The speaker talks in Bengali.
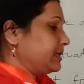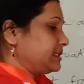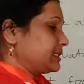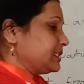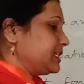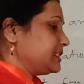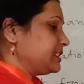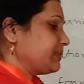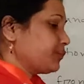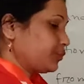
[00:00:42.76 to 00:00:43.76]
যেটা দিয়েছি
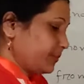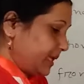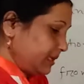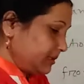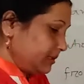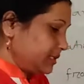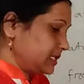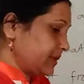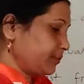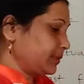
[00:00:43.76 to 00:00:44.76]
যে প্রথমে
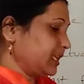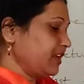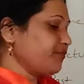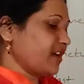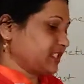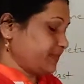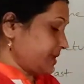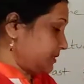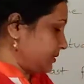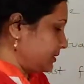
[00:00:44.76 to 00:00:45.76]
শীটের মধ্যে ফার্স্ট
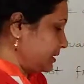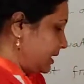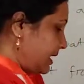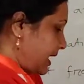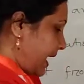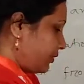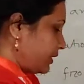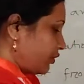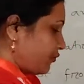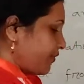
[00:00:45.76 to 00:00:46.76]
পার্সন এখন
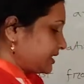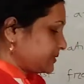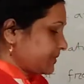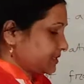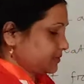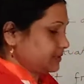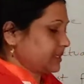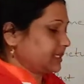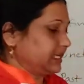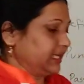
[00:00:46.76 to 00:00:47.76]
দেখো ফার্স্ট
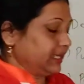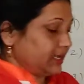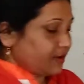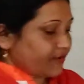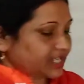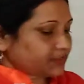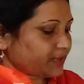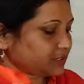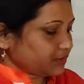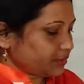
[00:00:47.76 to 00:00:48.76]
পার্সনটা কি ফার্স্ট
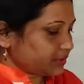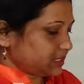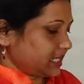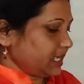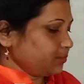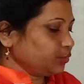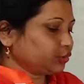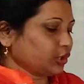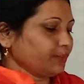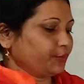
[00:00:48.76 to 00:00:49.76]
পার্সন হচ্ছে
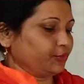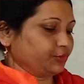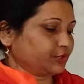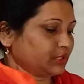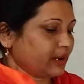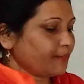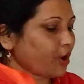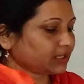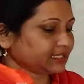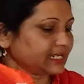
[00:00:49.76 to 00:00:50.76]
উত্তম পুরুষ
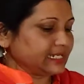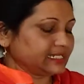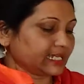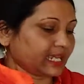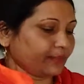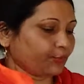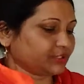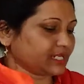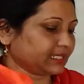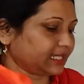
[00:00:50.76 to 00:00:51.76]
বক্তা নিজেকে
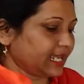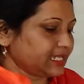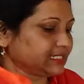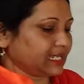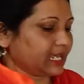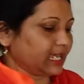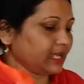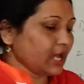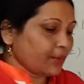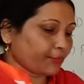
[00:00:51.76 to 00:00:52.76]
বোঝাতে যে
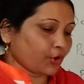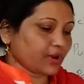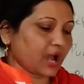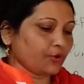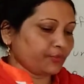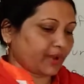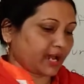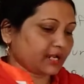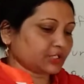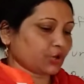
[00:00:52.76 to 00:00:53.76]
প্রোনাউন
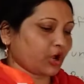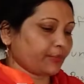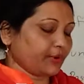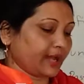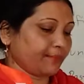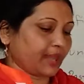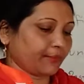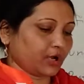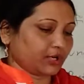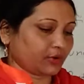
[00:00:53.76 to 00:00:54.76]
বা সর্বনাম
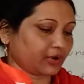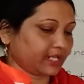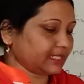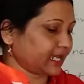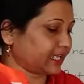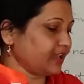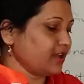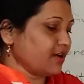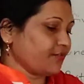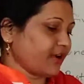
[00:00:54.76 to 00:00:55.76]
ব্যবহার করে তাকে
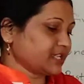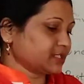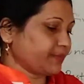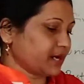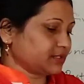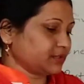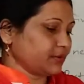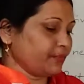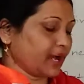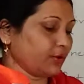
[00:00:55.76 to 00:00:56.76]
ফার্স্ট
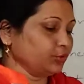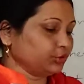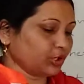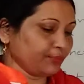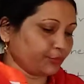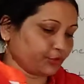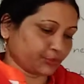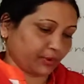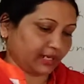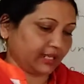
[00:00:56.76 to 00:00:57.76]
পার্সন বা উত্তম পুরুষ
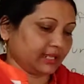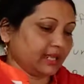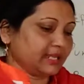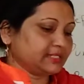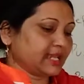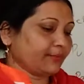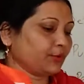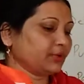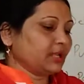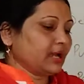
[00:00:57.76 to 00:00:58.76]
বলে যেমন